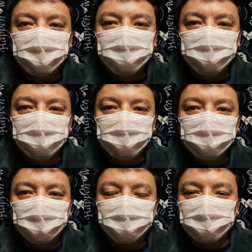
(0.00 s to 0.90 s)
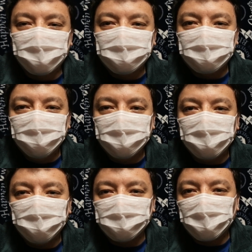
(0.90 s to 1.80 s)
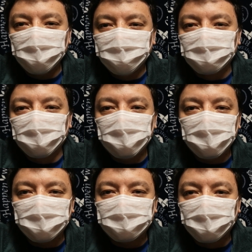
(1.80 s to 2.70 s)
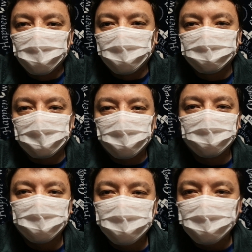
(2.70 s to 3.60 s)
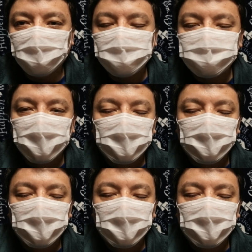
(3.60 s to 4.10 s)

E nós falamos, mas e se ele tiver com influenza, alguma outra coisa assim, né?